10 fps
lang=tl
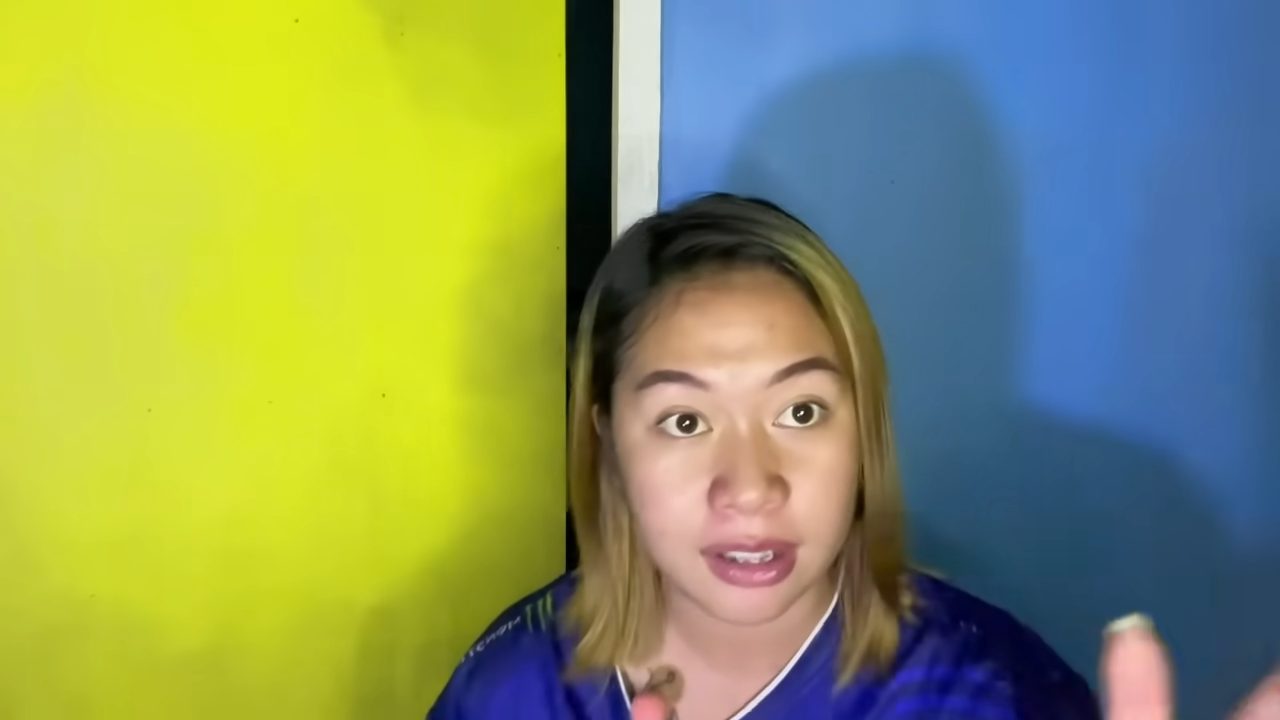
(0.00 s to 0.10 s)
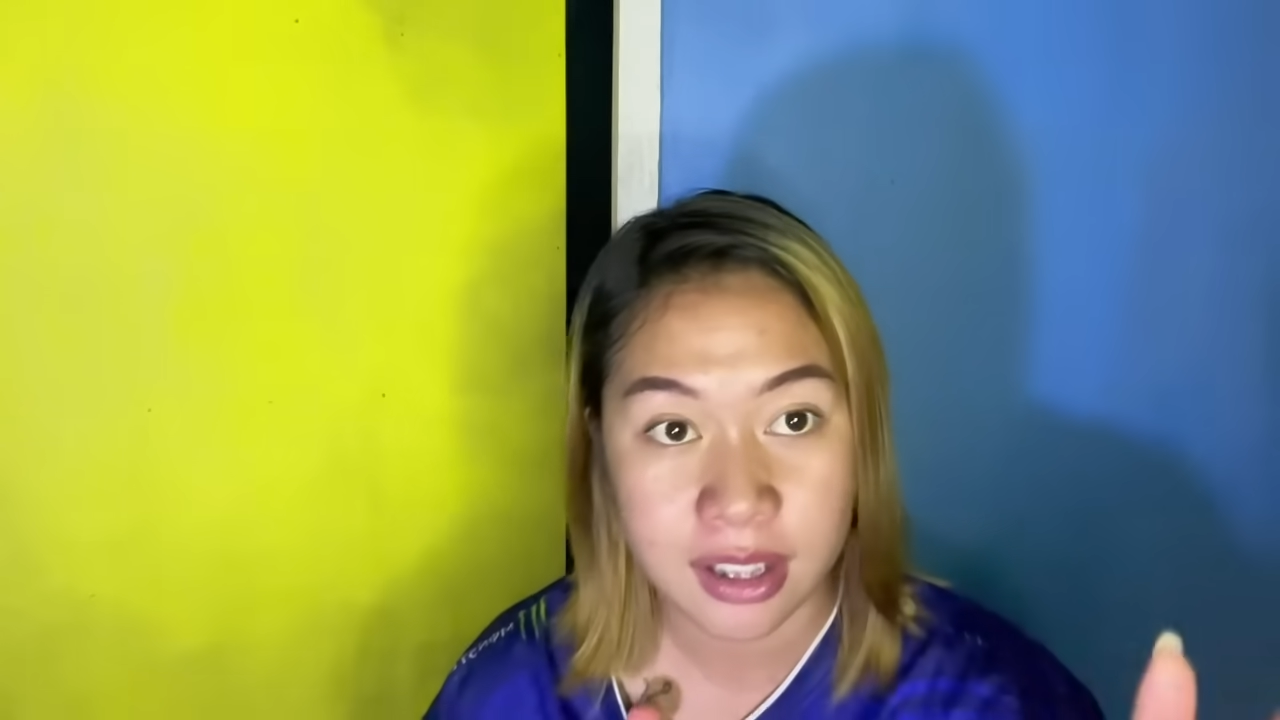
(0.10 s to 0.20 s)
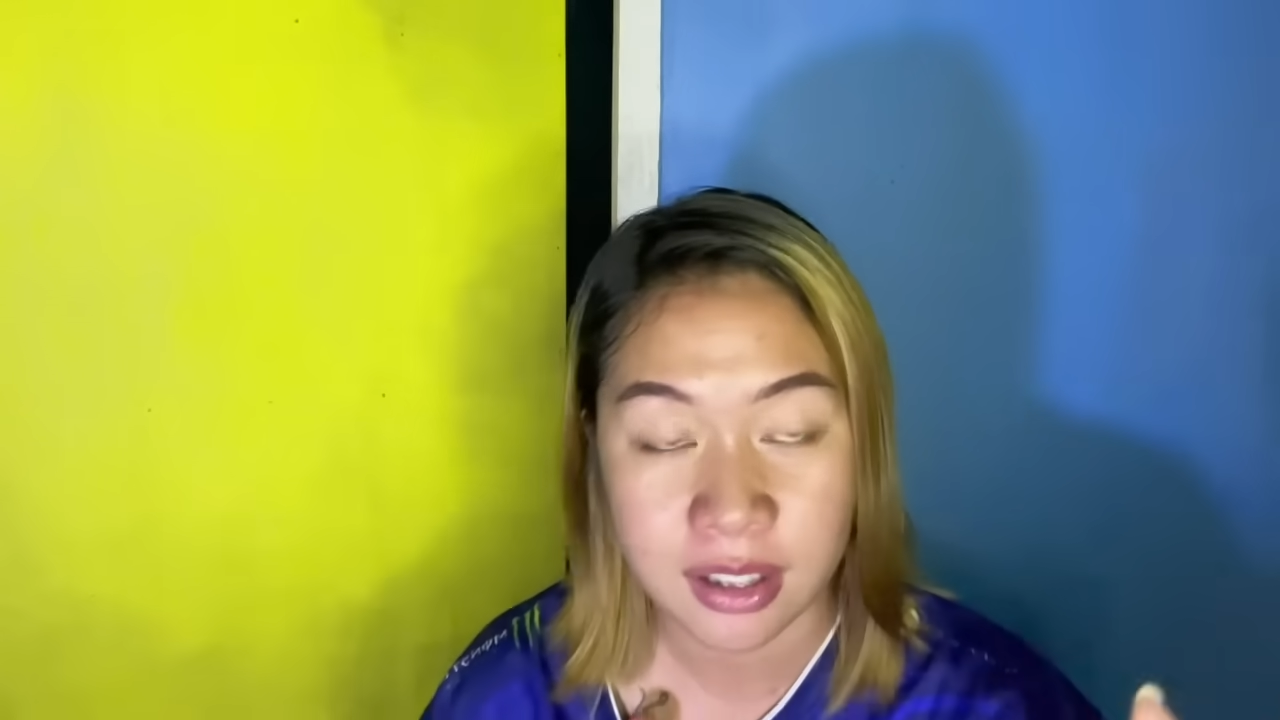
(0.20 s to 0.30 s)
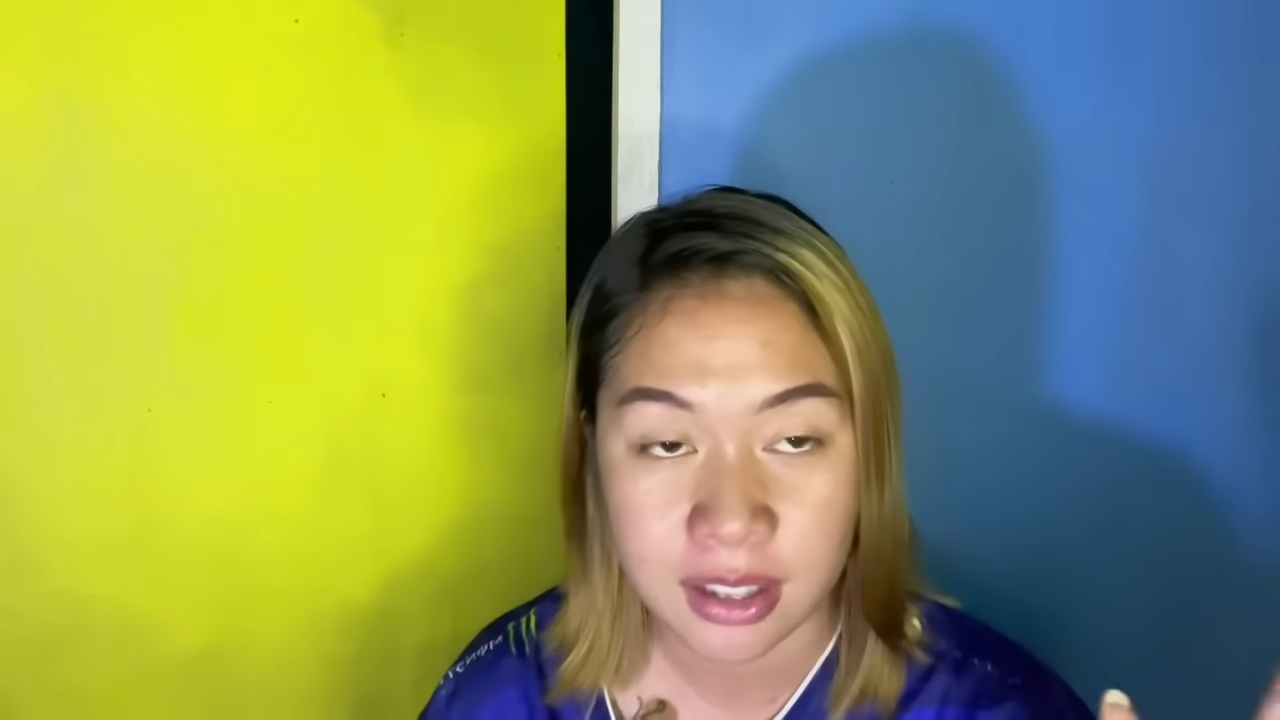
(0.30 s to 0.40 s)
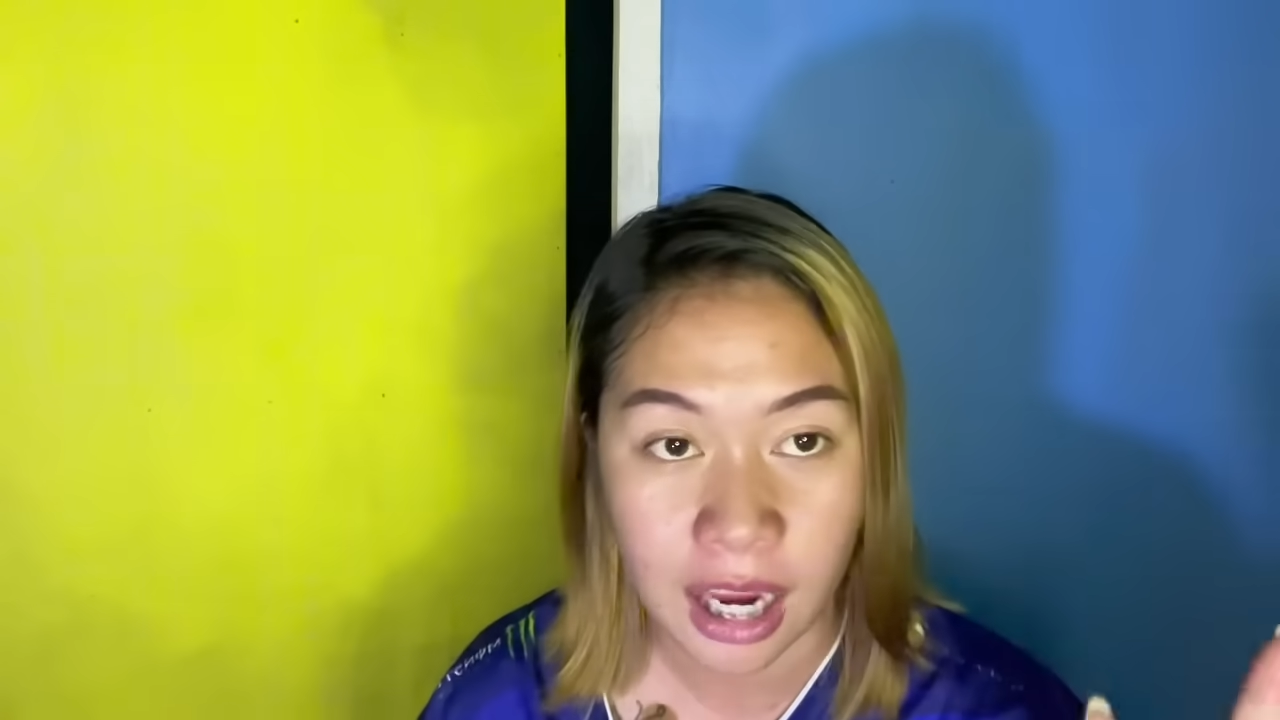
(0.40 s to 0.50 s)

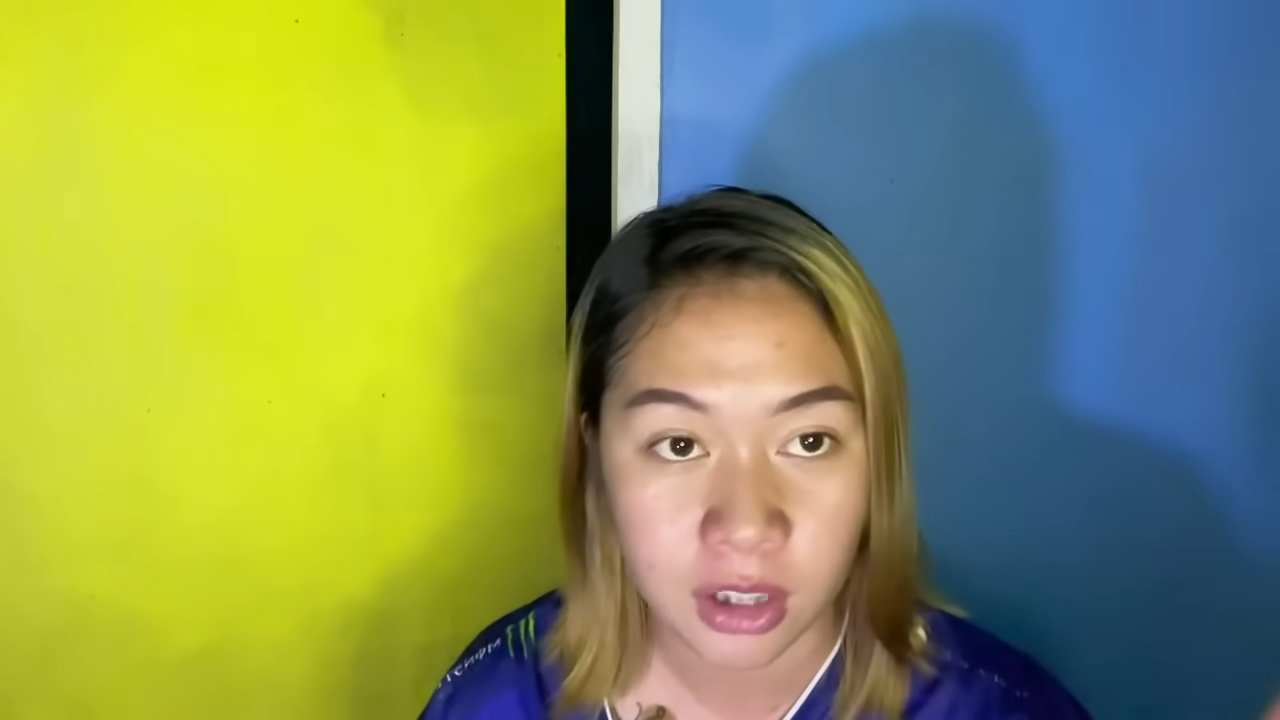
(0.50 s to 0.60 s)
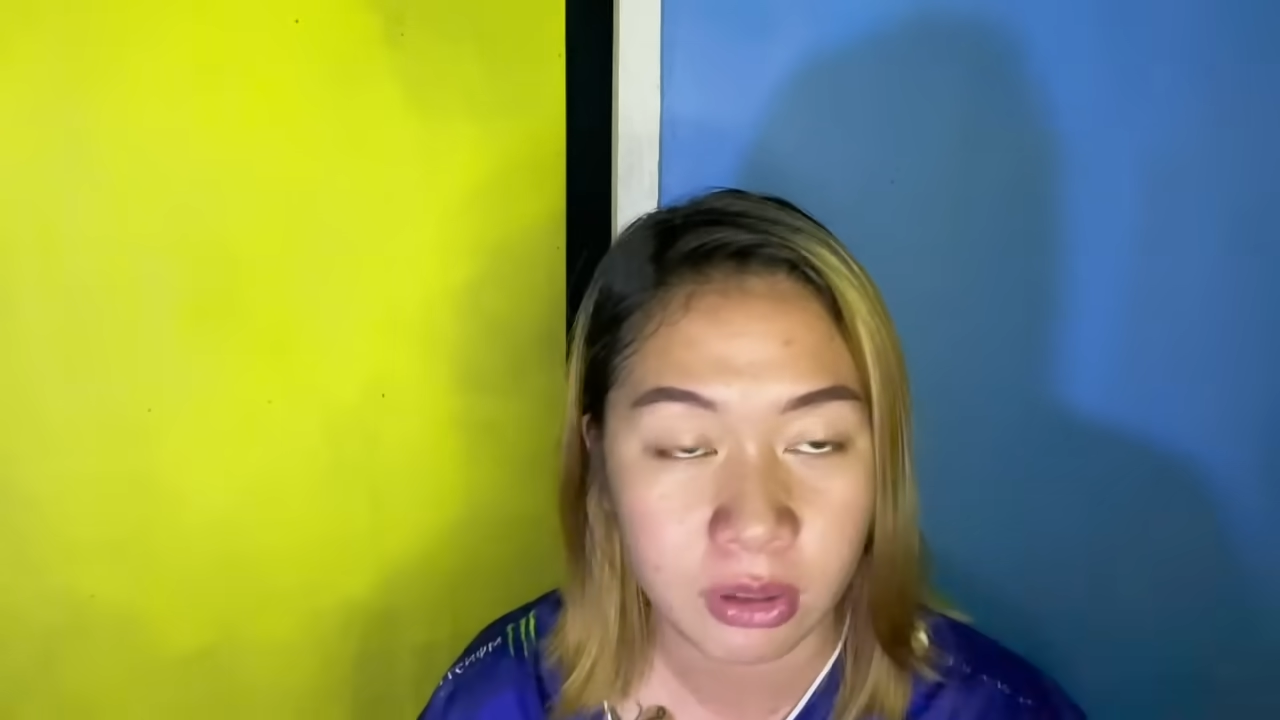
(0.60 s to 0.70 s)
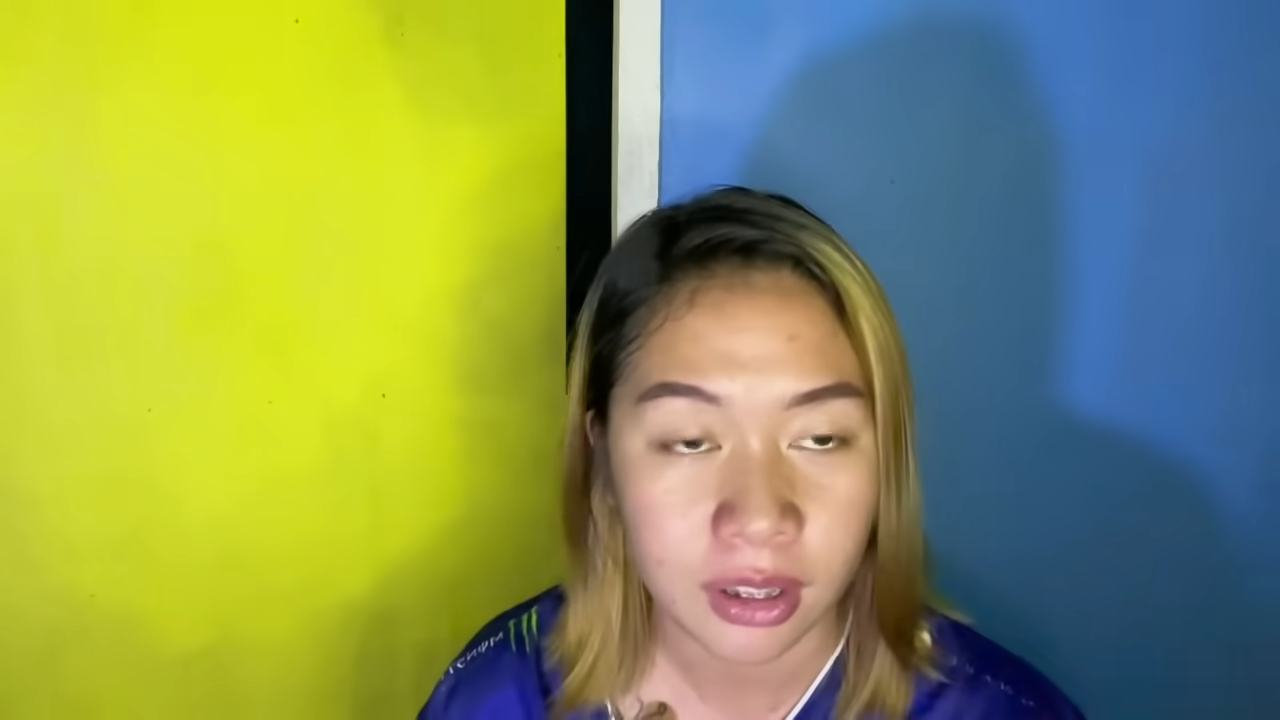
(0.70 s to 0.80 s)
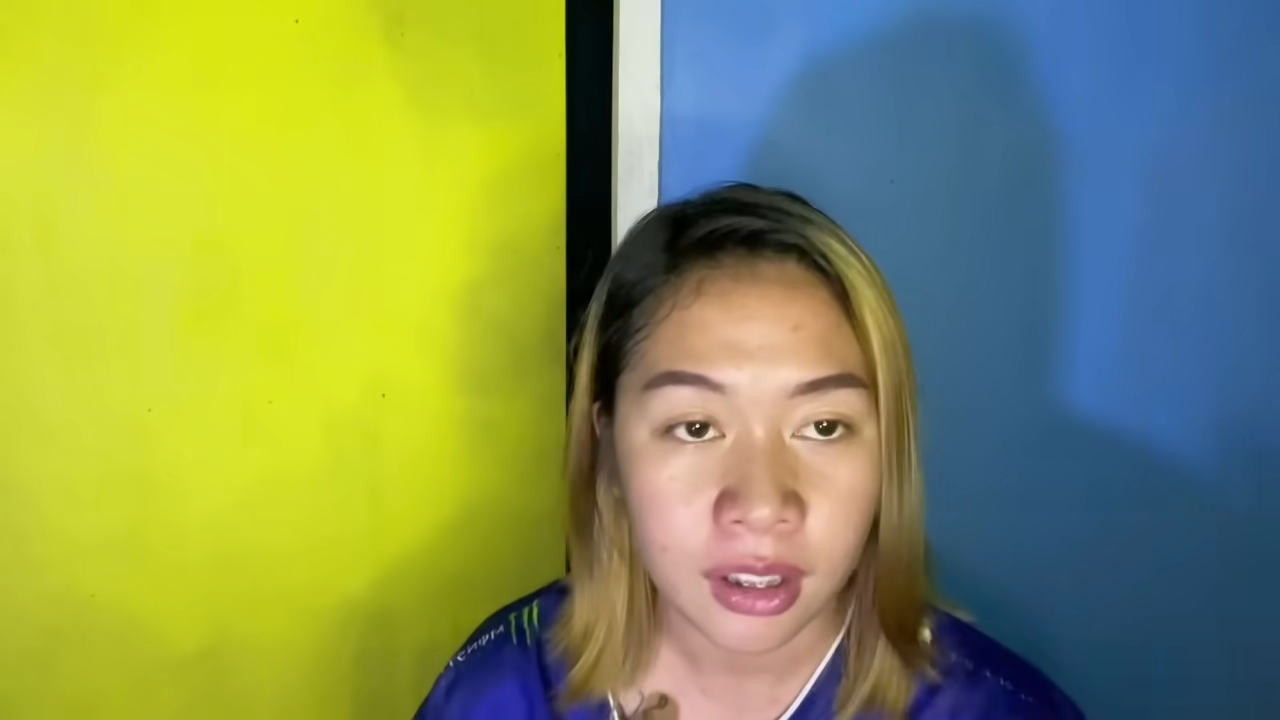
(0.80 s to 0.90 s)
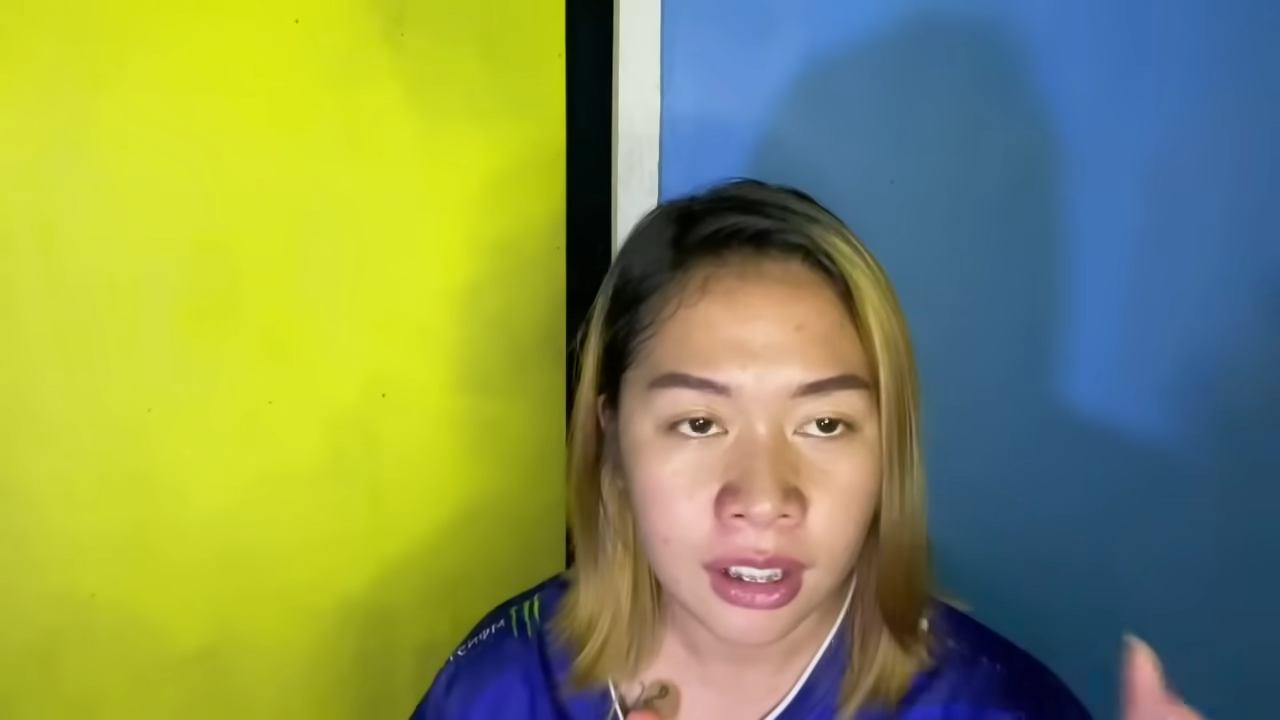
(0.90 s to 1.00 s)
dyan sa ano eh,